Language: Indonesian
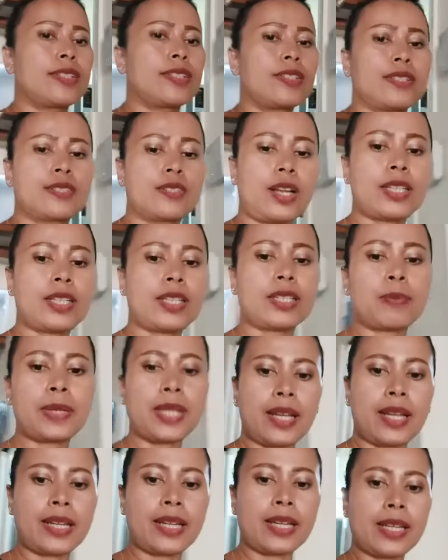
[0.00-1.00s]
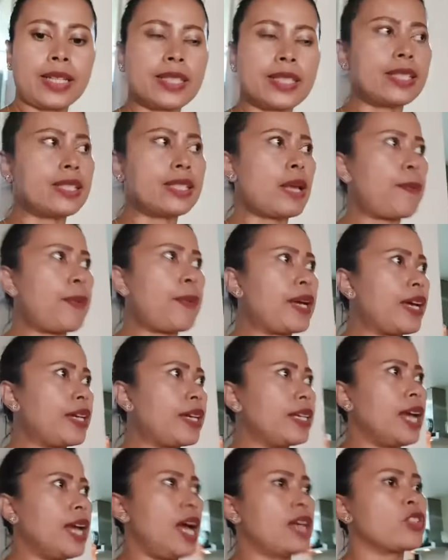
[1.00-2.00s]
Soalnya teman ada cinta pengen
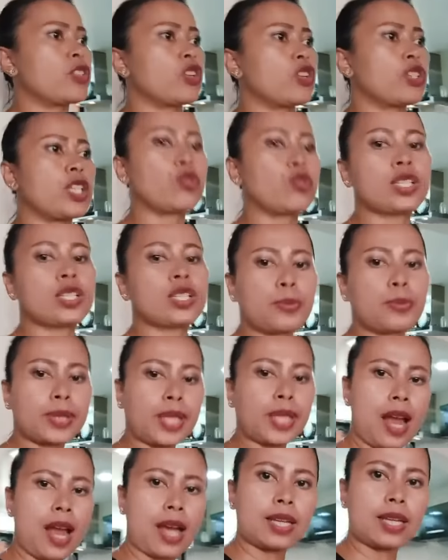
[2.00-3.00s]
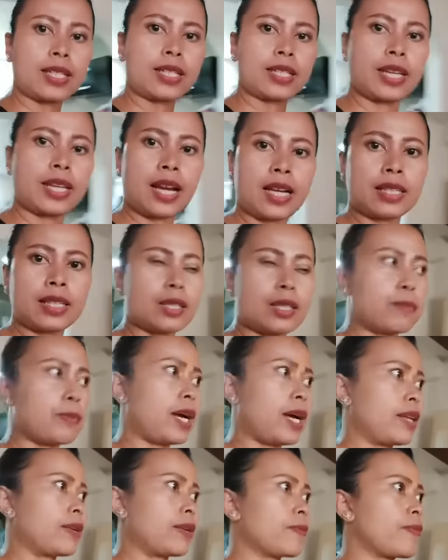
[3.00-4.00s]
ini saya juga sebentar lagi dia ke
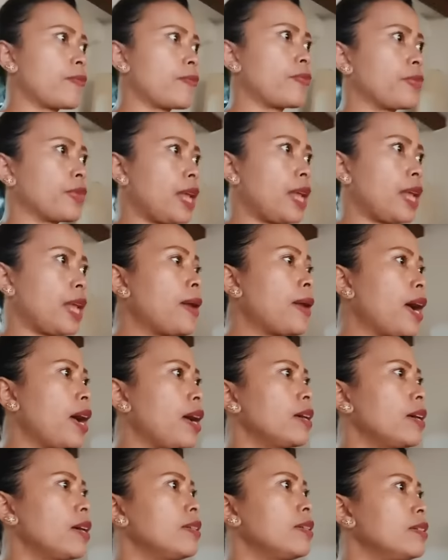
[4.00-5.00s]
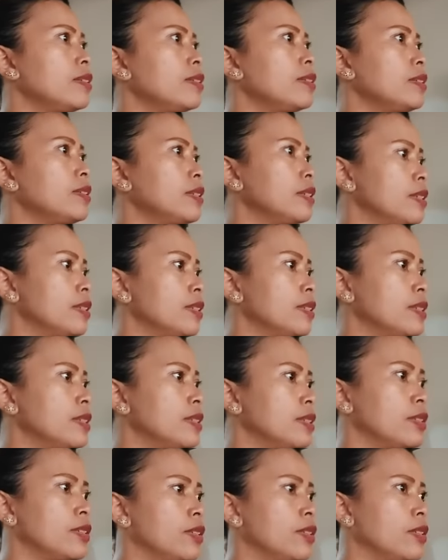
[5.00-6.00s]
teman apa?
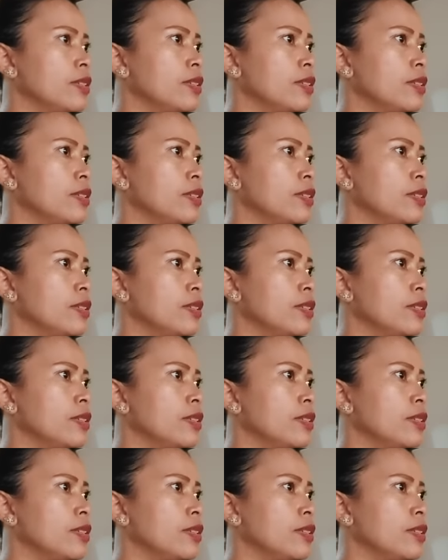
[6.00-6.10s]
No,